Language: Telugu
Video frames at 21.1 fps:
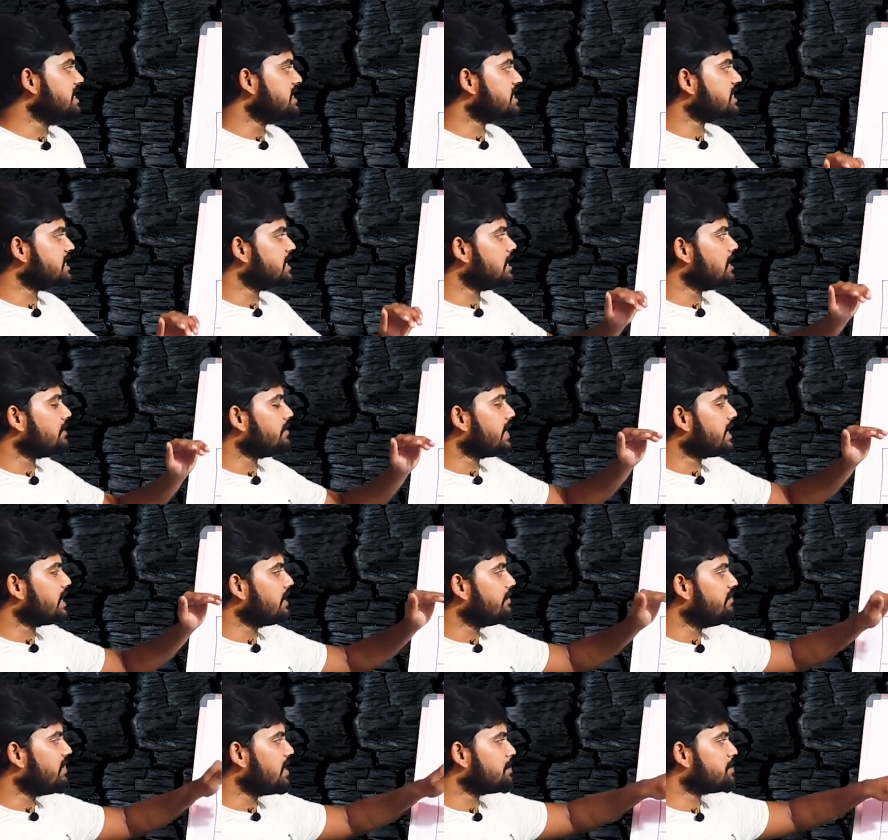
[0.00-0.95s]
ఇన్స్టెడ్ ఆఫ్
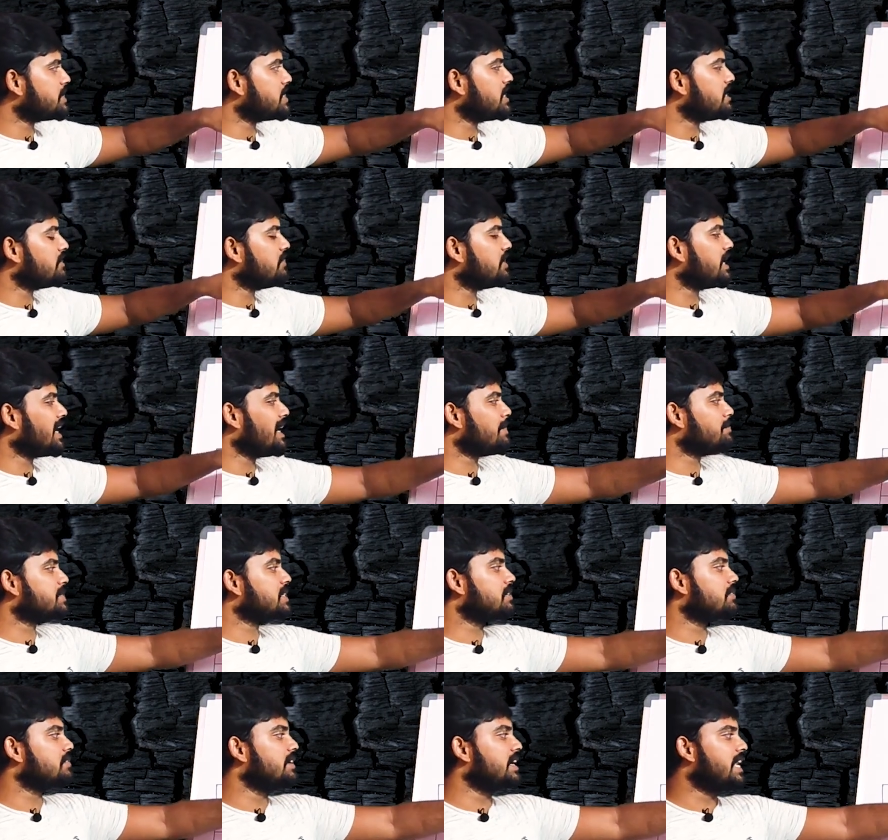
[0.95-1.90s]
ఇక్కడ వెబ్ సర్వర్ యాప్
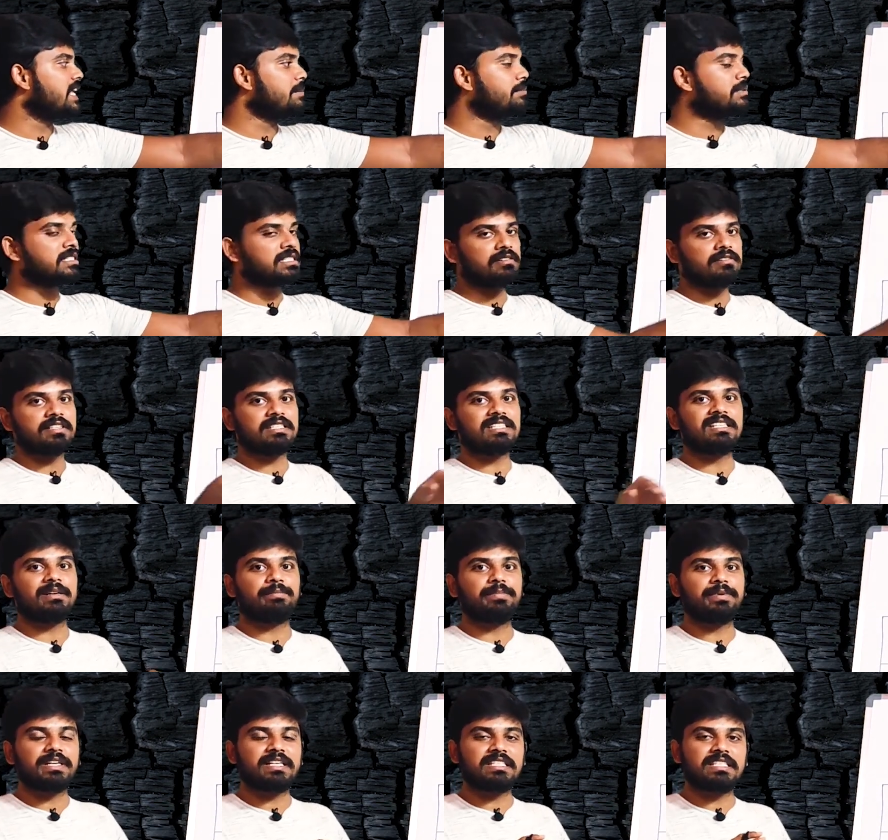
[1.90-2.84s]
సర్వర్ డీబీ సర్వర్
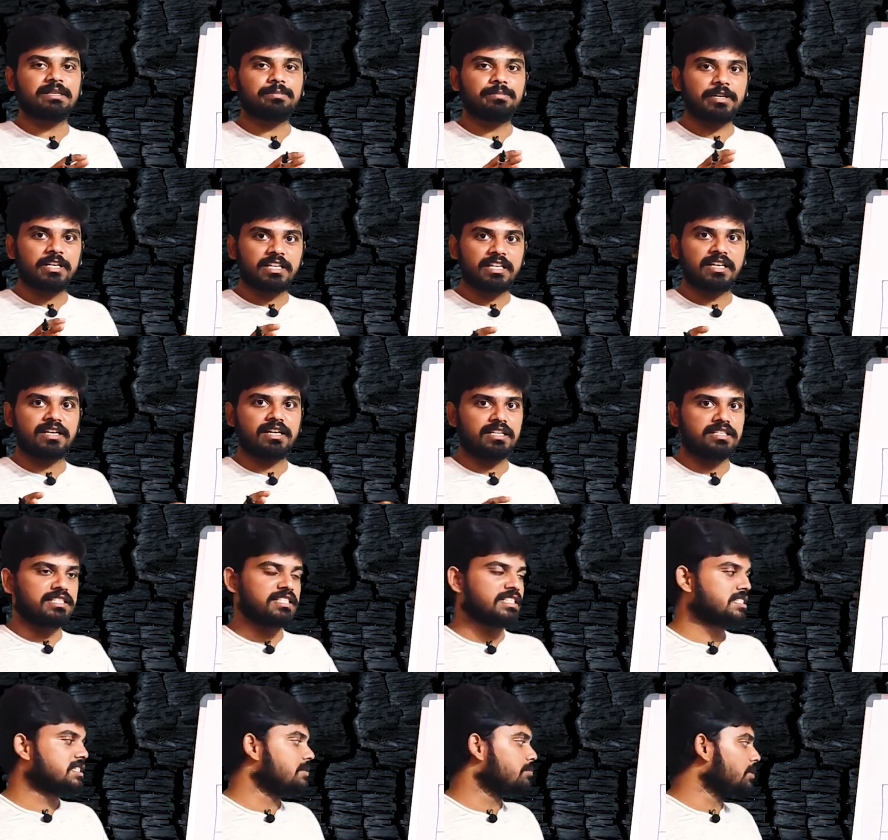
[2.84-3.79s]
సెపరేట్ సెపరేట్గా రన్
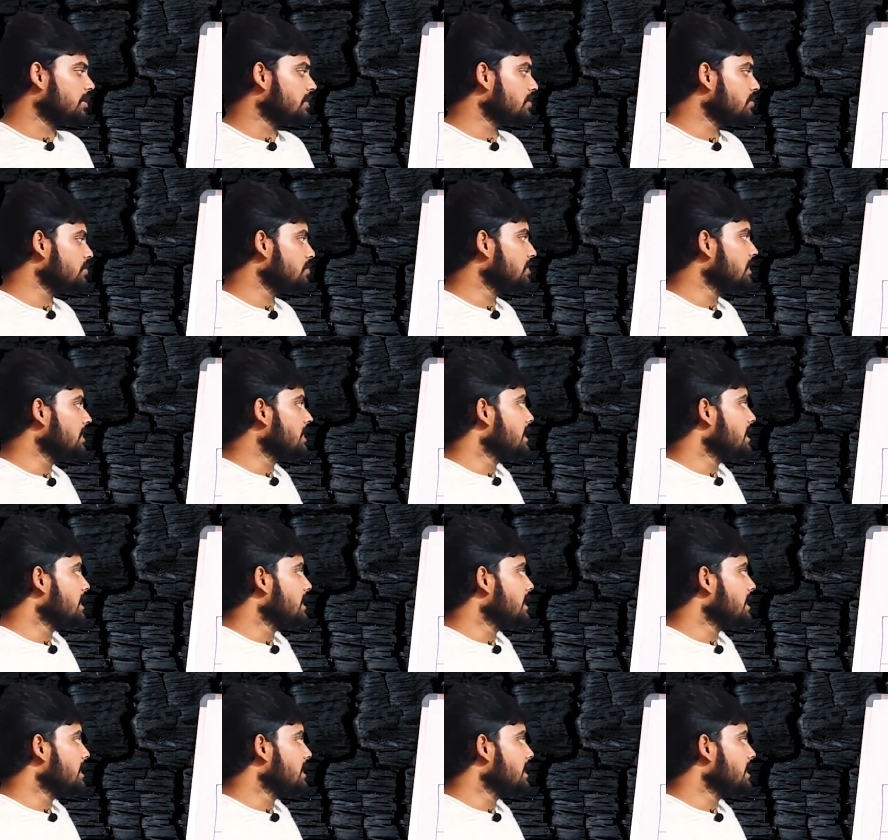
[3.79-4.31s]
చేసే బదులు